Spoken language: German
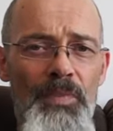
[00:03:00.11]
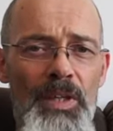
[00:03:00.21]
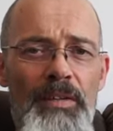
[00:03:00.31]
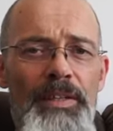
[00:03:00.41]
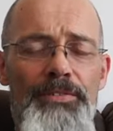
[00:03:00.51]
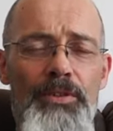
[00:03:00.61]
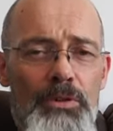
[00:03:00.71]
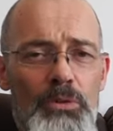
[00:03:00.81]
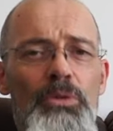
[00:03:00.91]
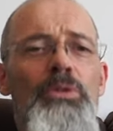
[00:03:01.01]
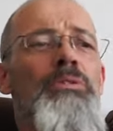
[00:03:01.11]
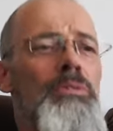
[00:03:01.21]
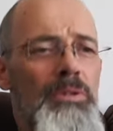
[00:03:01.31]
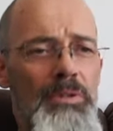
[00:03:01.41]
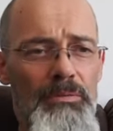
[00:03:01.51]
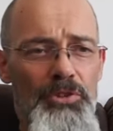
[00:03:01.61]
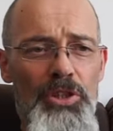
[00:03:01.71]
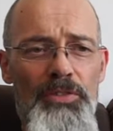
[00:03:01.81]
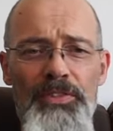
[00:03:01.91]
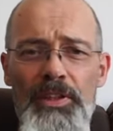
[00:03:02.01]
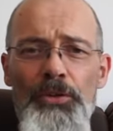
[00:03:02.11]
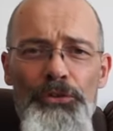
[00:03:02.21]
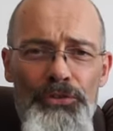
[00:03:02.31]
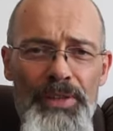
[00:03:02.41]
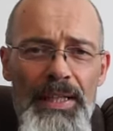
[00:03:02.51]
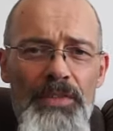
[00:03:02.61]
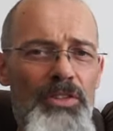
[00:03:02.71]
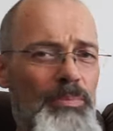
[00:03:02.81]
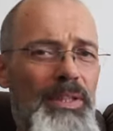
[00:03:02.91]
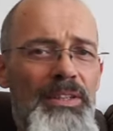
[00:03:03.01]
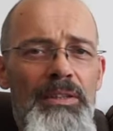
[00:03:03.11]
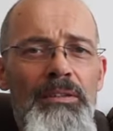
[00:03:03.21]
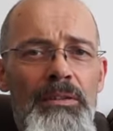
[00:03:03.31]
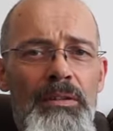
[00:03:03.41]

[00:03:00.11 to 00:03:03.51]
Ah, ich sag, du, äh, wie schaut's denn aus? Ist der Hansi bei dir?